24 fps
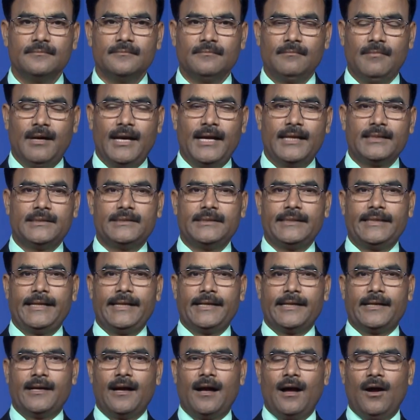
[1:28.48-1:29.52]
मैं
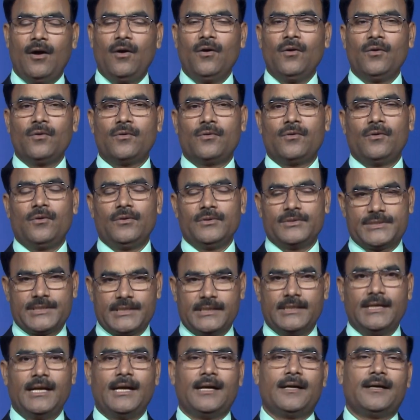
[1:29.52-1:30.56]
तेरे घावों को
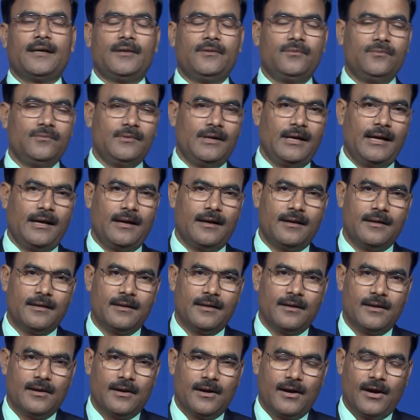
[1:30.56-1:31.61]
चंगा करूँगा
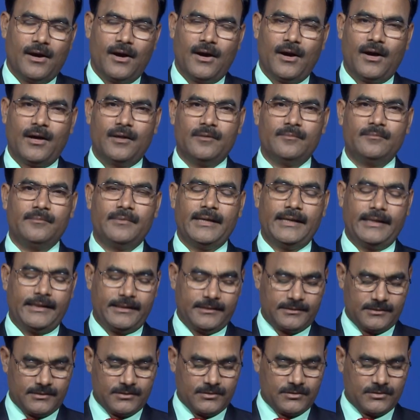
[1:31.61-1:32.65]
और मैं
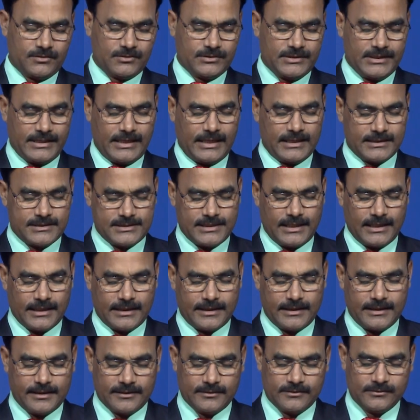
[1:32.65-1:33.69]
तुझे अच्छा
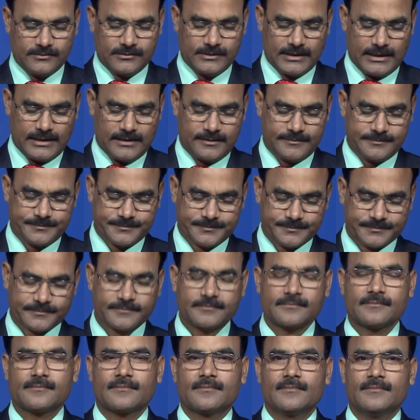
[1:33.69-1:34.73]
कर दूँगा
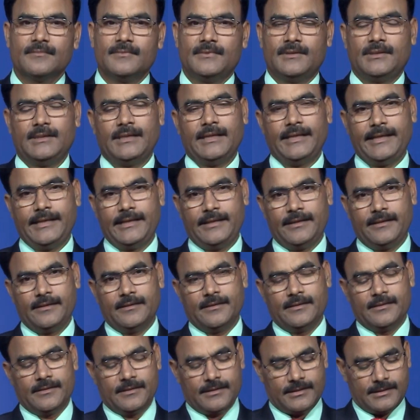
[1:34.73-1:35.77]
तेरी
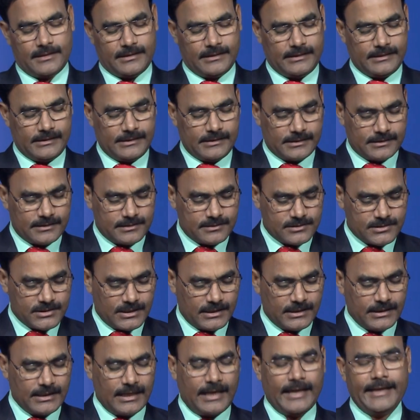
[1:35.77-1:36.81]

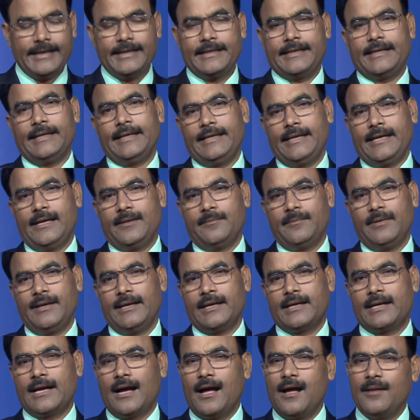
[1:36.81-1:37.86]
चंगाई के लिए
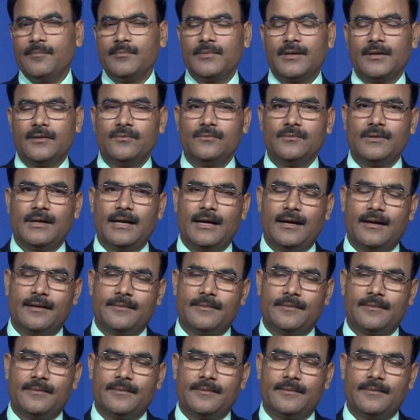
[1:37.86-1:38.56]
मैं काम करूँगा